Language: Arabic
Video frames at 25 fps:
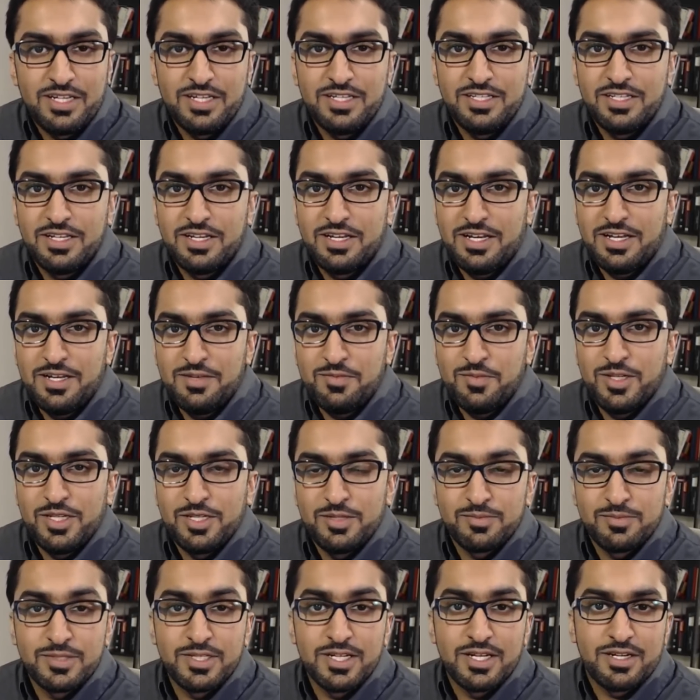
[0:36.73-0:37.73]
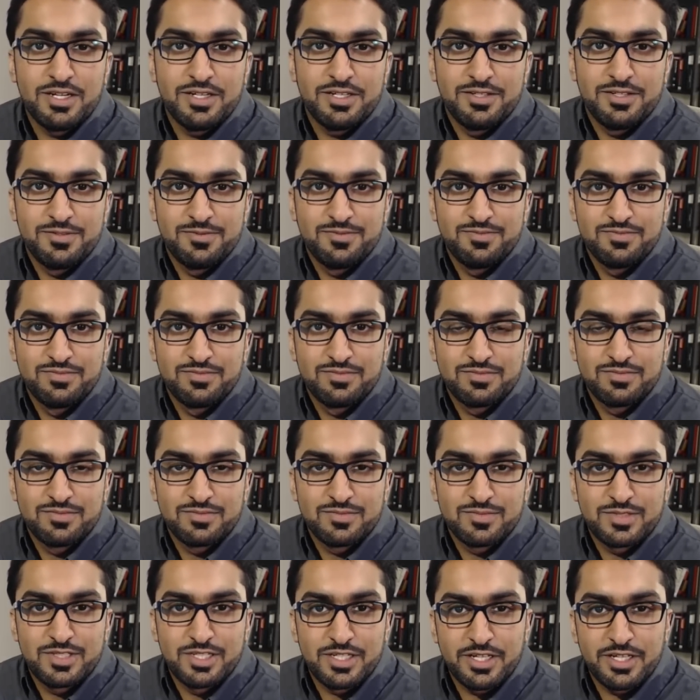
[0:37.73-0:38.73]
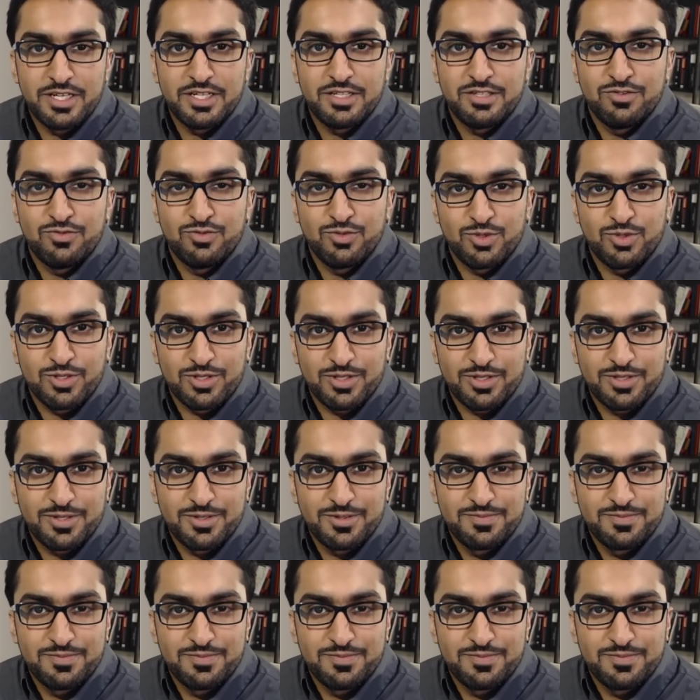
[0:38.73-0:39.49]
إنها عمل إبداعي creative work